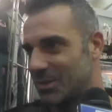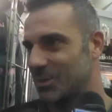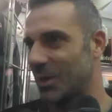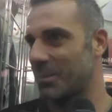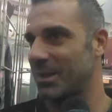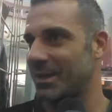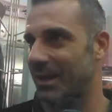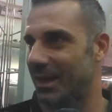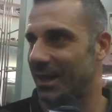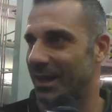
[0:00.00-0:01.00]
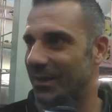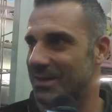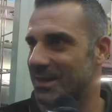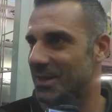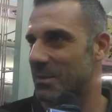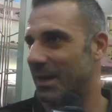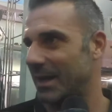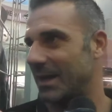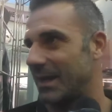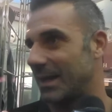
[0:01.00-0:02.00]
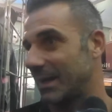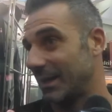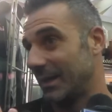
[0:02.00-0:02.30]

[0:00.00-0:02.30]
sicuramente è una settimana